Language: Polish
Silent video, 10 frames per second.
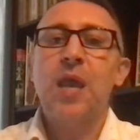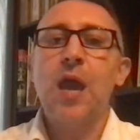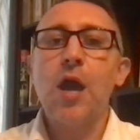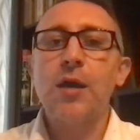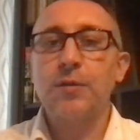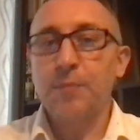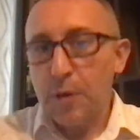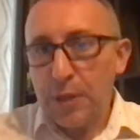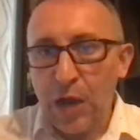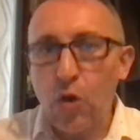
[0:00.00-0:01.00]
y,
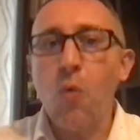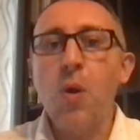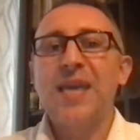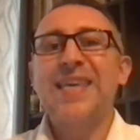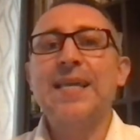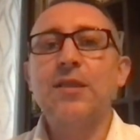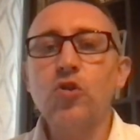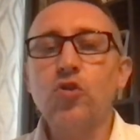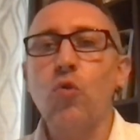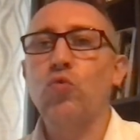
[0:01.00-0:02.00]
taką
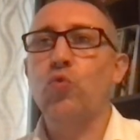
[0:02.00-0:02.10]
jednostką,